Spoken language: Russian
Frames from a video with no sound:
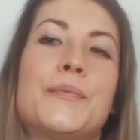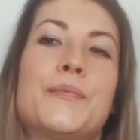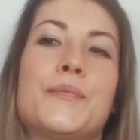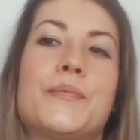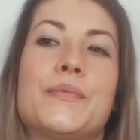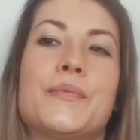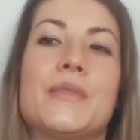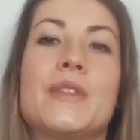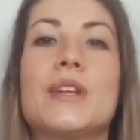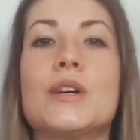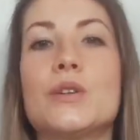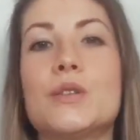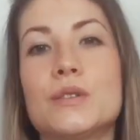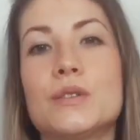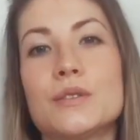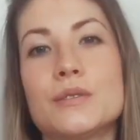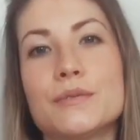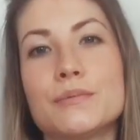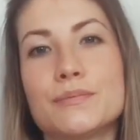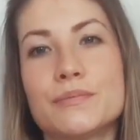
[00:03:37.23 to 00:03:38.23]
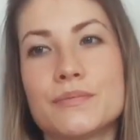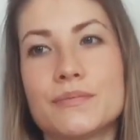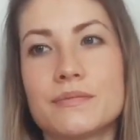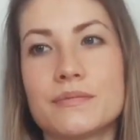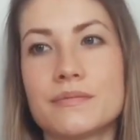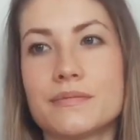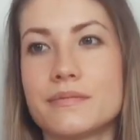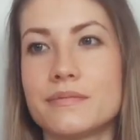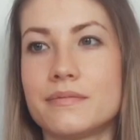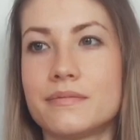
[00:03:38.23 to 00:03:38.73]
Но
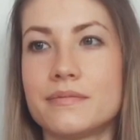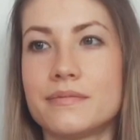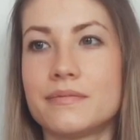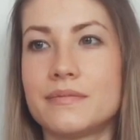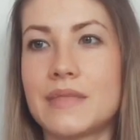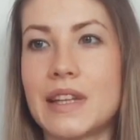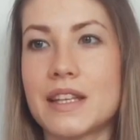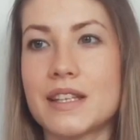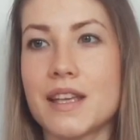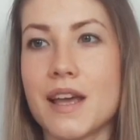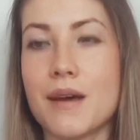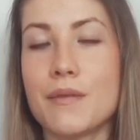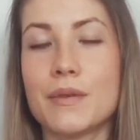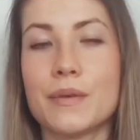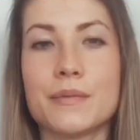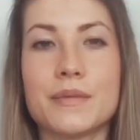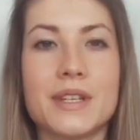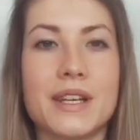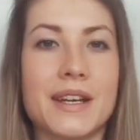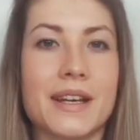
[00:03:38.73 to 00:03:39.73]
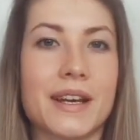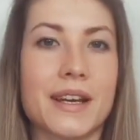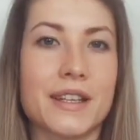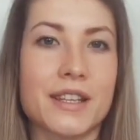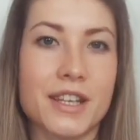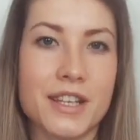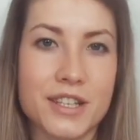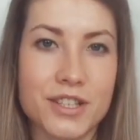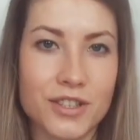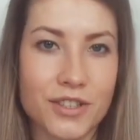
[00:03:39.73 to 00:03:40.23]
на самом деле,
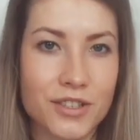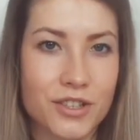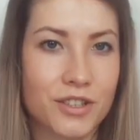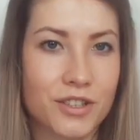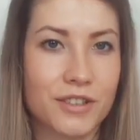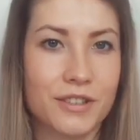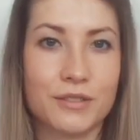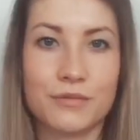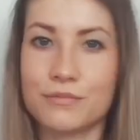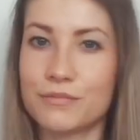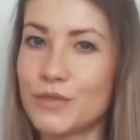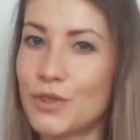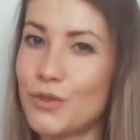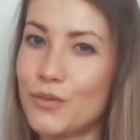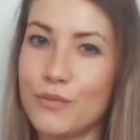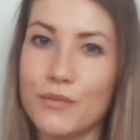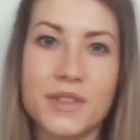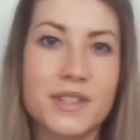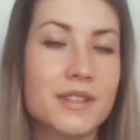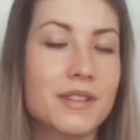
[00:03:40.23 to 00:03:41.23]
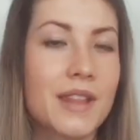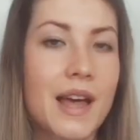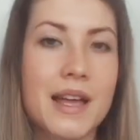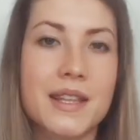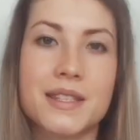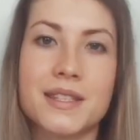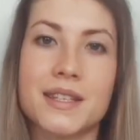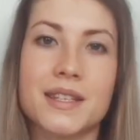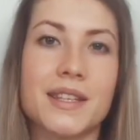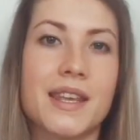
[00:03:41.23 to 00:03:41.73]
конечно же, у
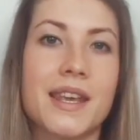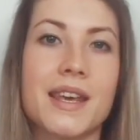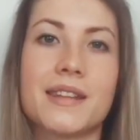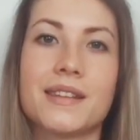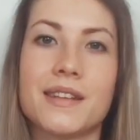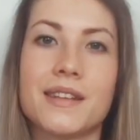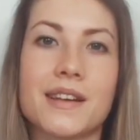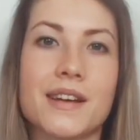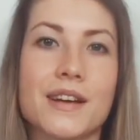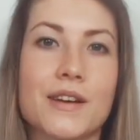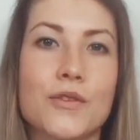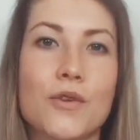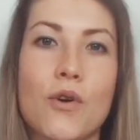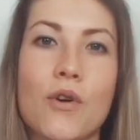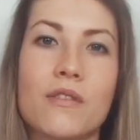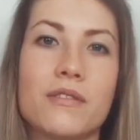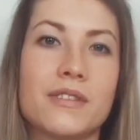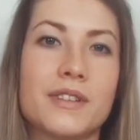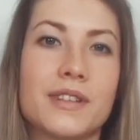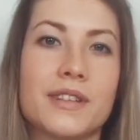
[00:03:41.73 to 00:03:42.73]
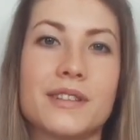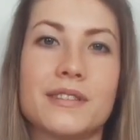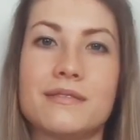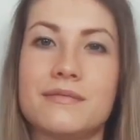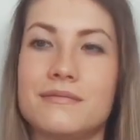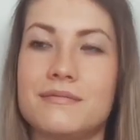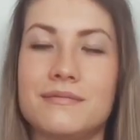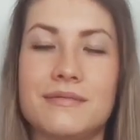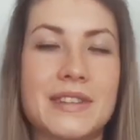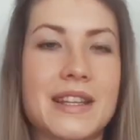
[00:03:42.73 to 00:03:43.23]
медитации нет никакого
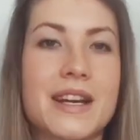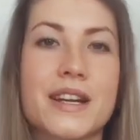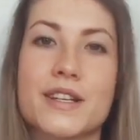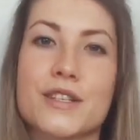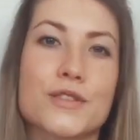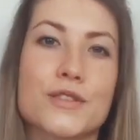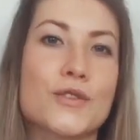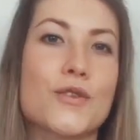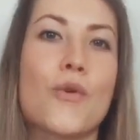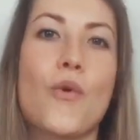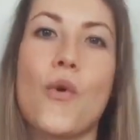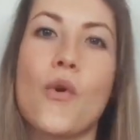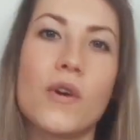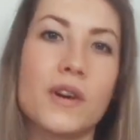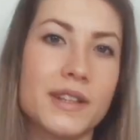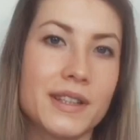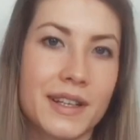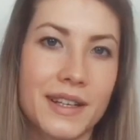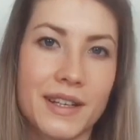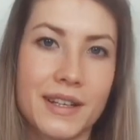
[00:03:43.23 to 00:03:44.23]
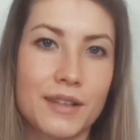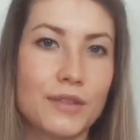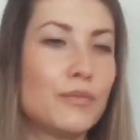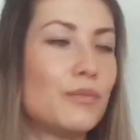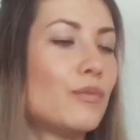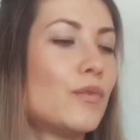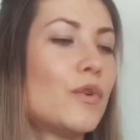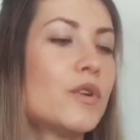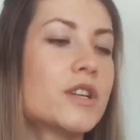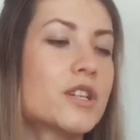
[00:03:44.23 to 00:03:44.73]
дресс-кода,
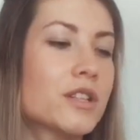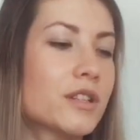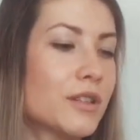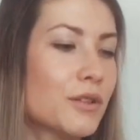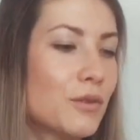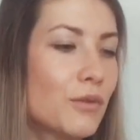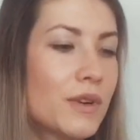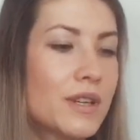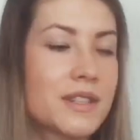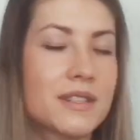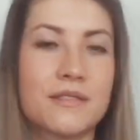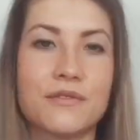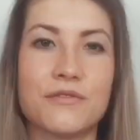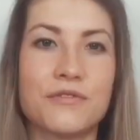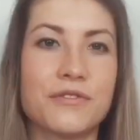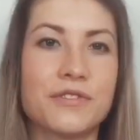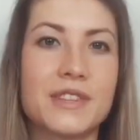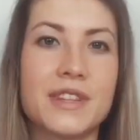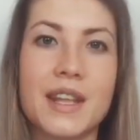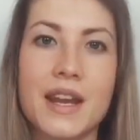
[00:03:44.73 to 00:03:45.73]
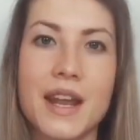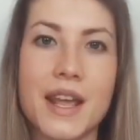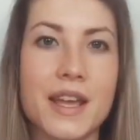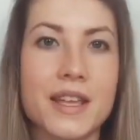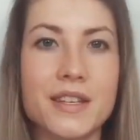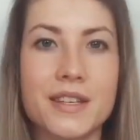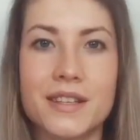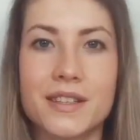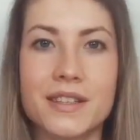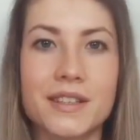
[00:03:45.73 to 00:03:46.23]
можно хоть в
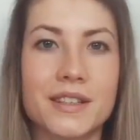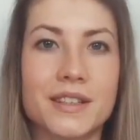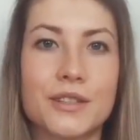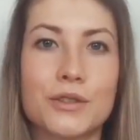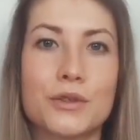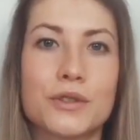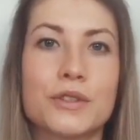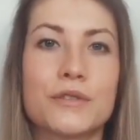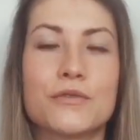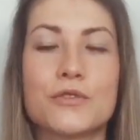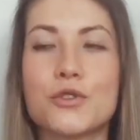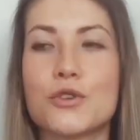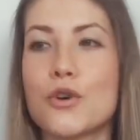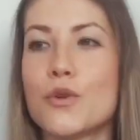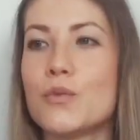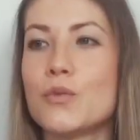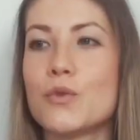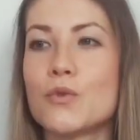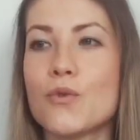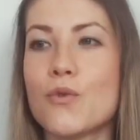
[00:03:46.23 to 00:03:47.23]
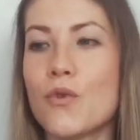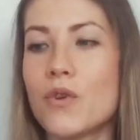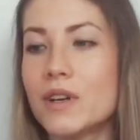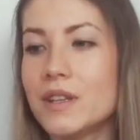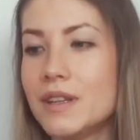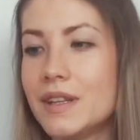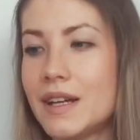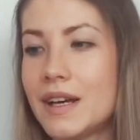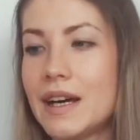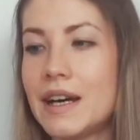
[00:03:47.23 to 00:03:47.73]
трениках, хоть в чем
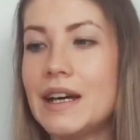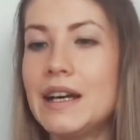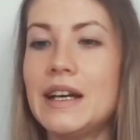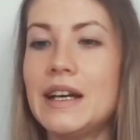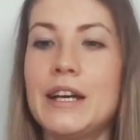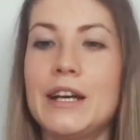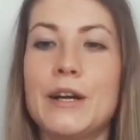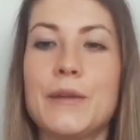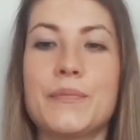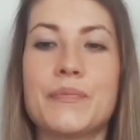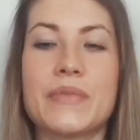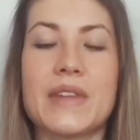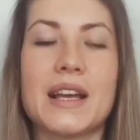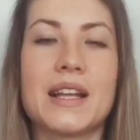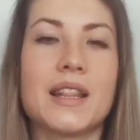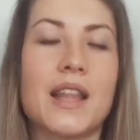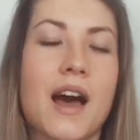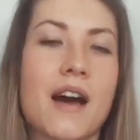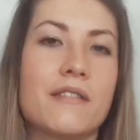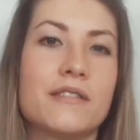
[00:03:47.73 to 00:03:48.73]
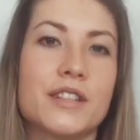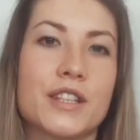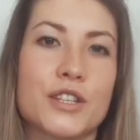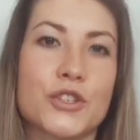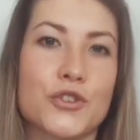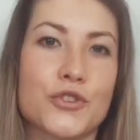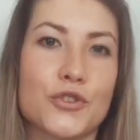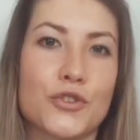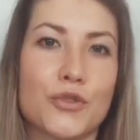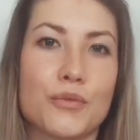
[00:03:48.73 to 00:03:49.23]
угодно.
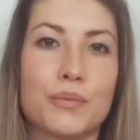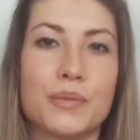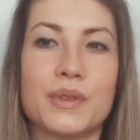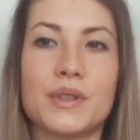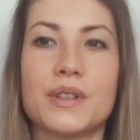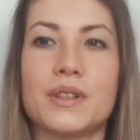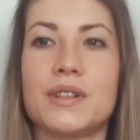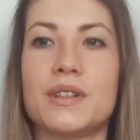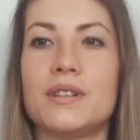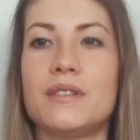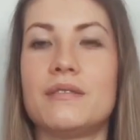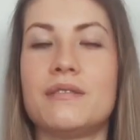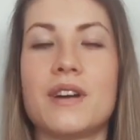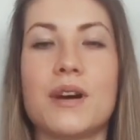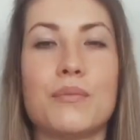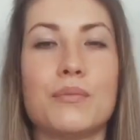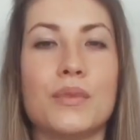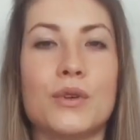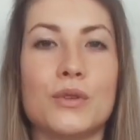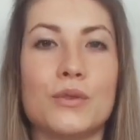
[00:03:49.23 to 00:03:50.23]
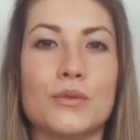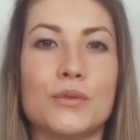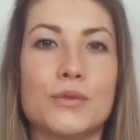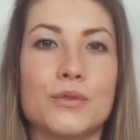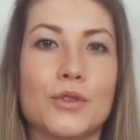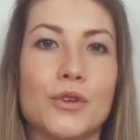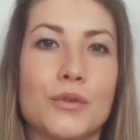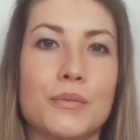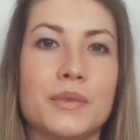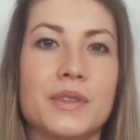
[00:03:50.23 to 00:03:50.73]
Главное, чтобы вам было
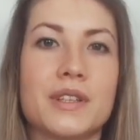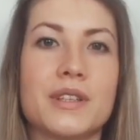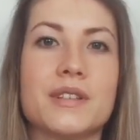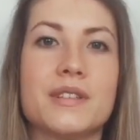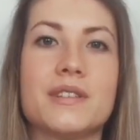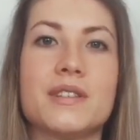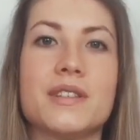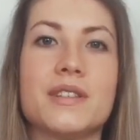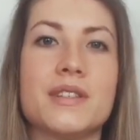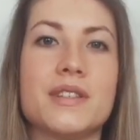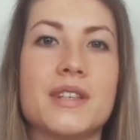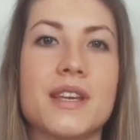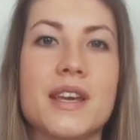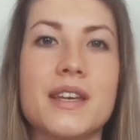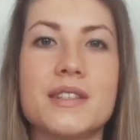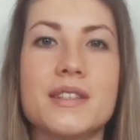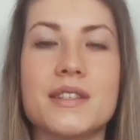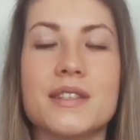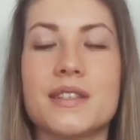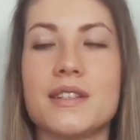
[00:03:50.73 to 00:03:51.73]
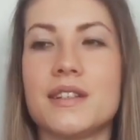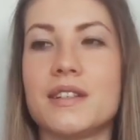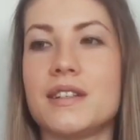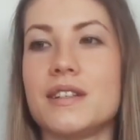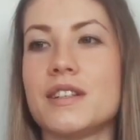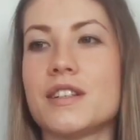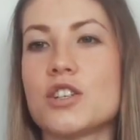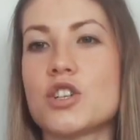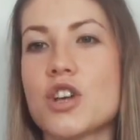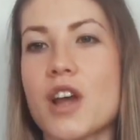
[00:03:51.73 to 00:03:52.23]
удобно сидеть или
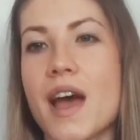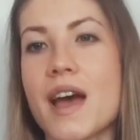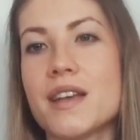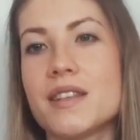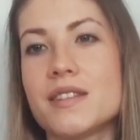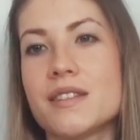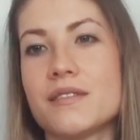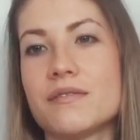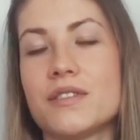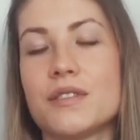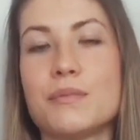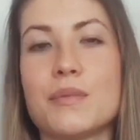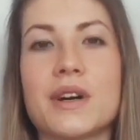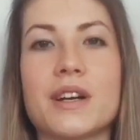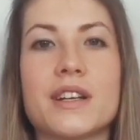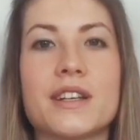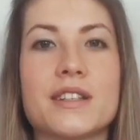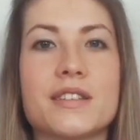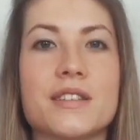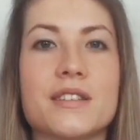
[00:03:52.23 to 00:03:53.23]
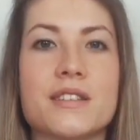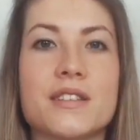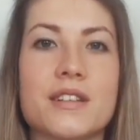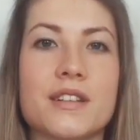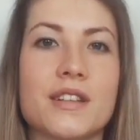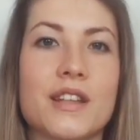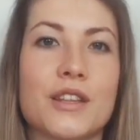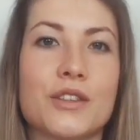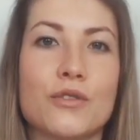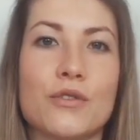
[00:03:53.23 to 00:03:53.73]
лежать, вы могли
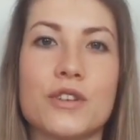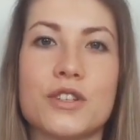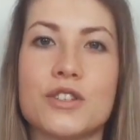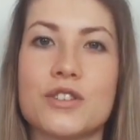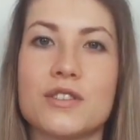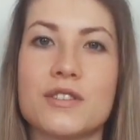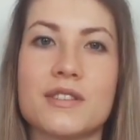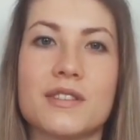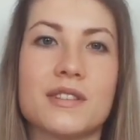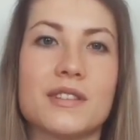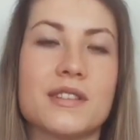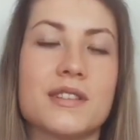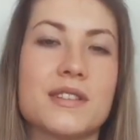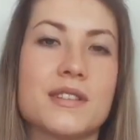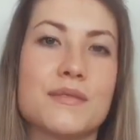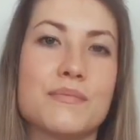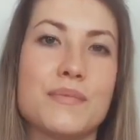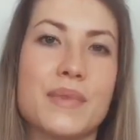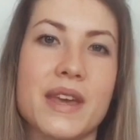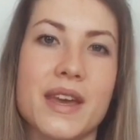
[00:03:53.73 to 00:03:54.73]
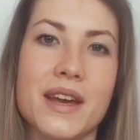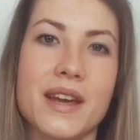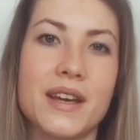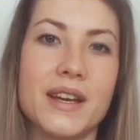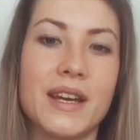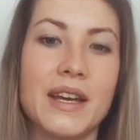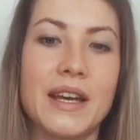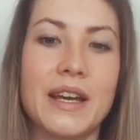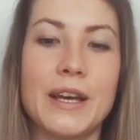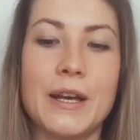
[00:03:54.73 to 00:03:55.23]
сосредоточиться на себе.
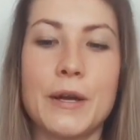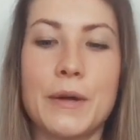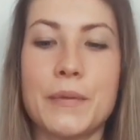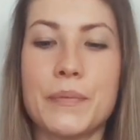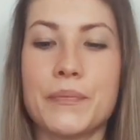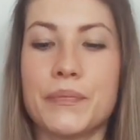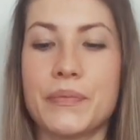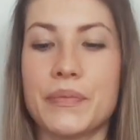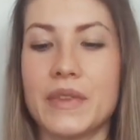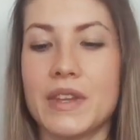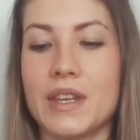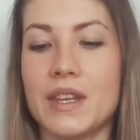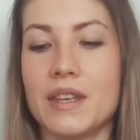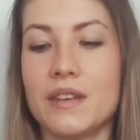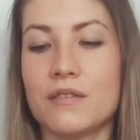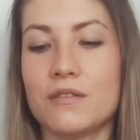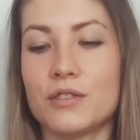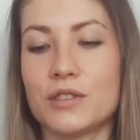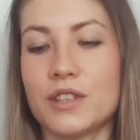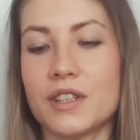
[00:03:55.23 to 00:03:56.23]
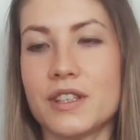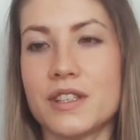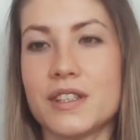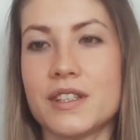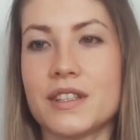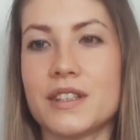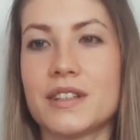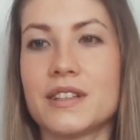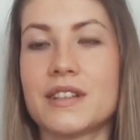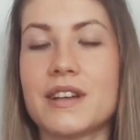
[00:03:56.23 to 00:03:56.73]
И вот
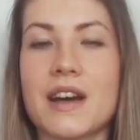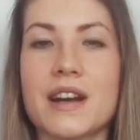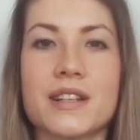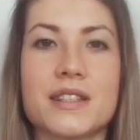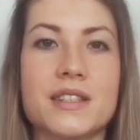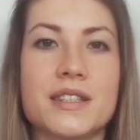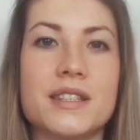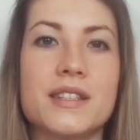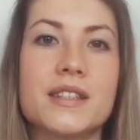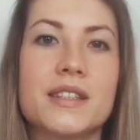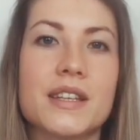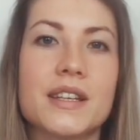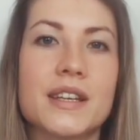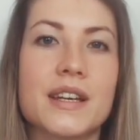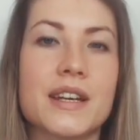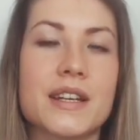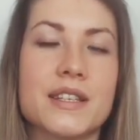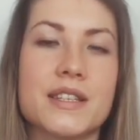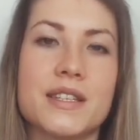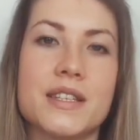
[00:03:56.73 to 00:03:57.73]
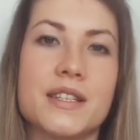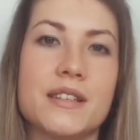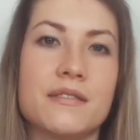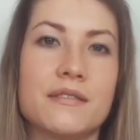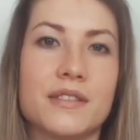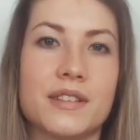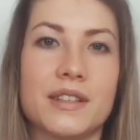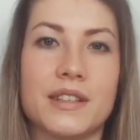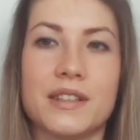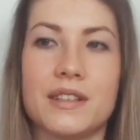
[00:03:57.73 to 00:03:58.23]
эти картинки
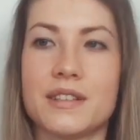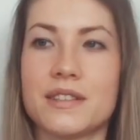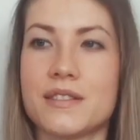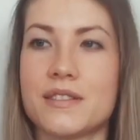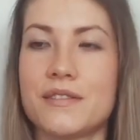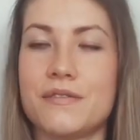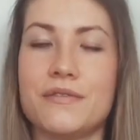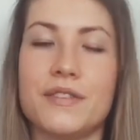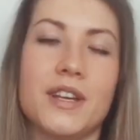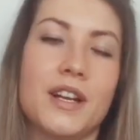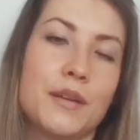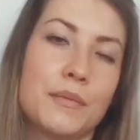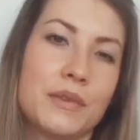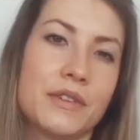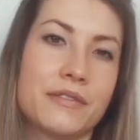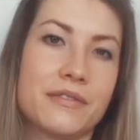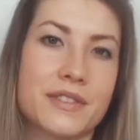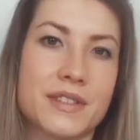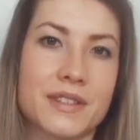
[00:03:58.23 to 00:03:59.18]
красивые из фильмов, из